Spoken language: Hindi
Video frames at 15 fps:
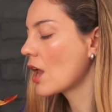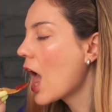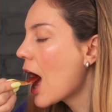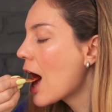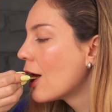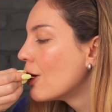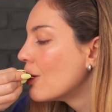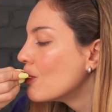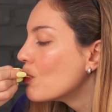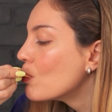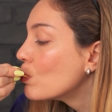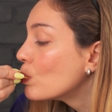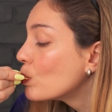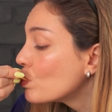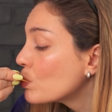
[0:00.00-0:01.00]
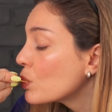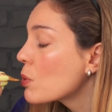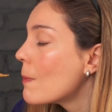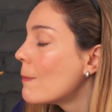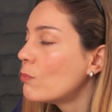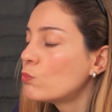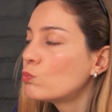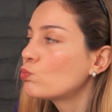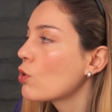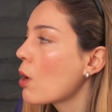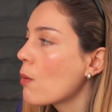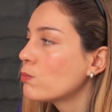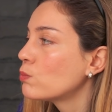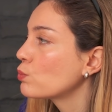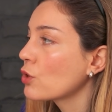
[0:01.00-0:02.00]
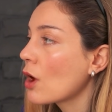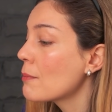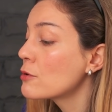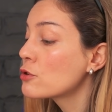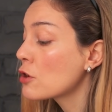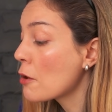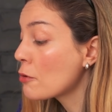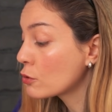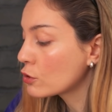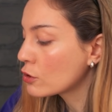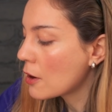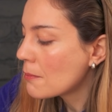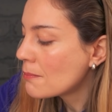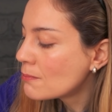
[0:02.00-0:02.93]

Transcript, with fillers: ओह कूल इन्होंने इसमें मिर्च डाली है मुझे